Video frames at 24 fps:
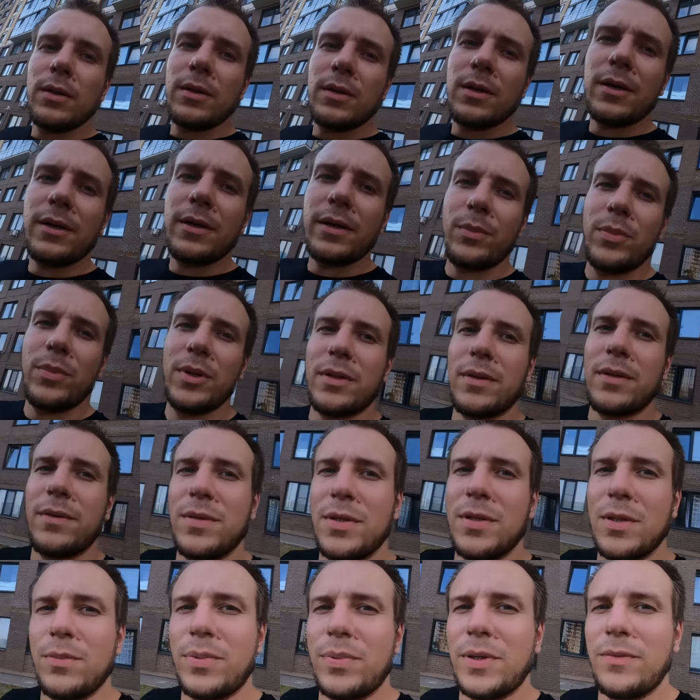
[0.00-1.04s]
Так, ребятки,
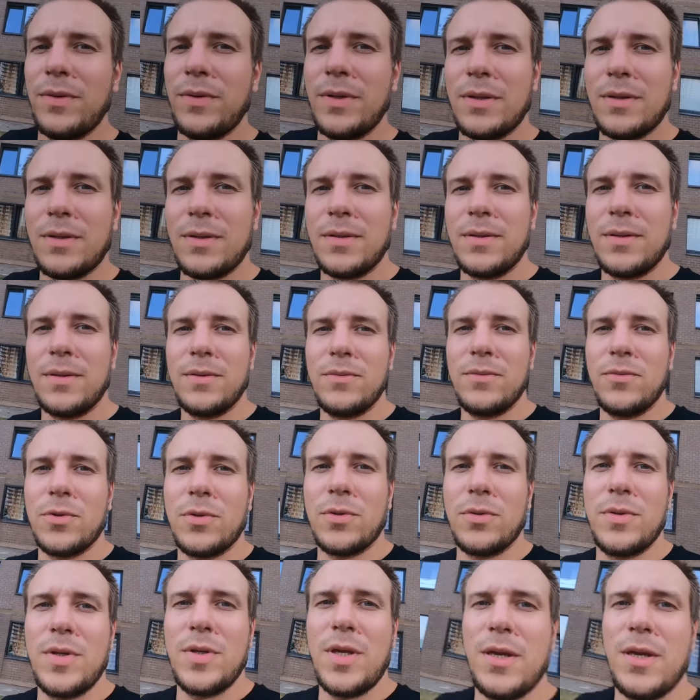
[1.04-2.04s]
всем привет. Вот он